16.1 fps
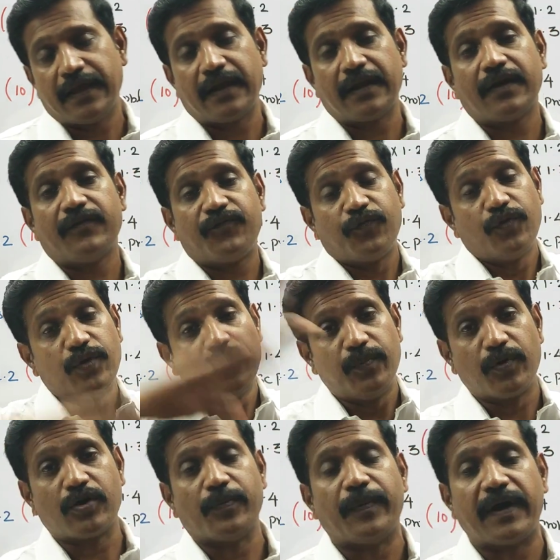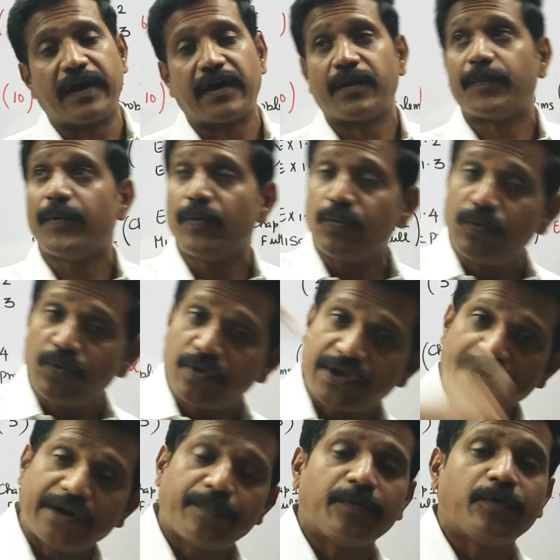ஏன்னா ஃபுல் புக்கு பார்க்குறப்ப
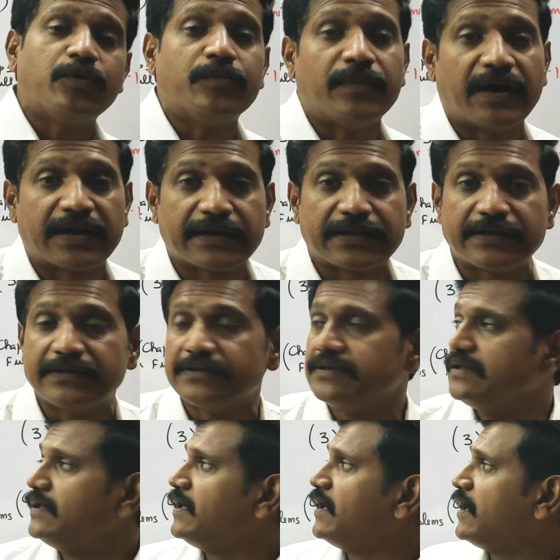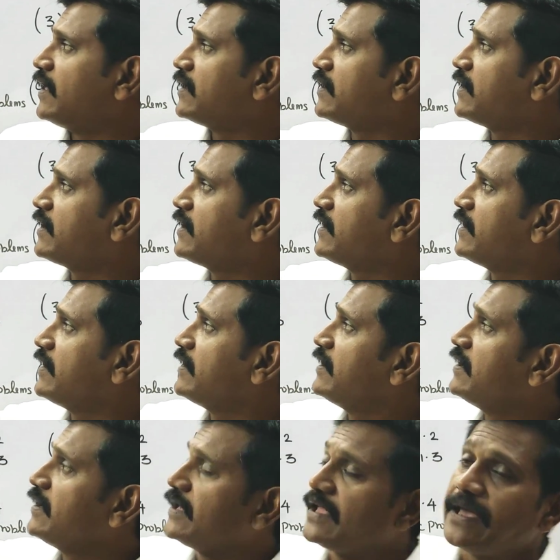இன்னும் கீழே போவோம் மார்க்கு அதனால்
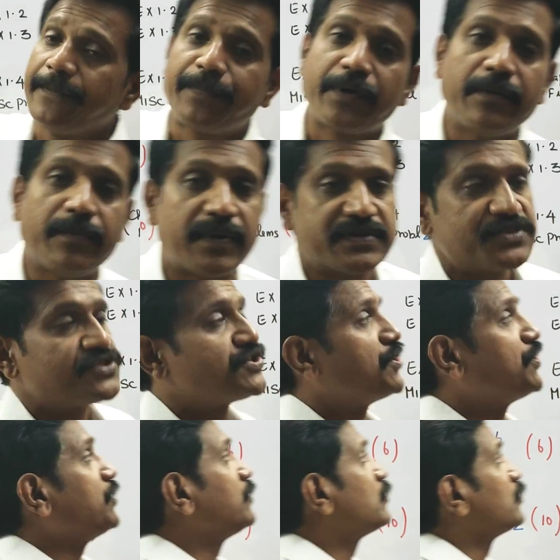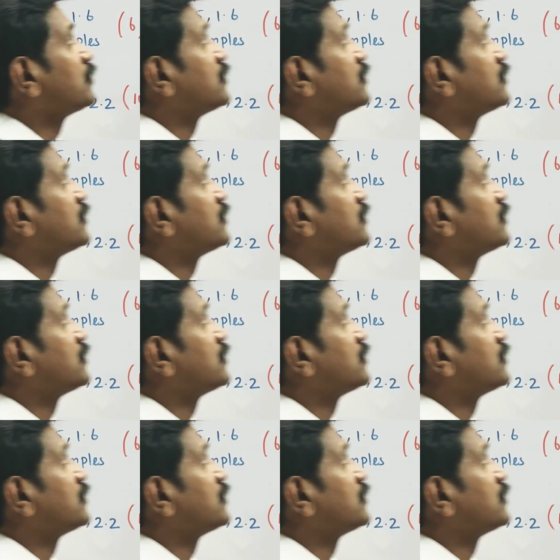ஏப்ரல் மாதம் ஷெட்யூல்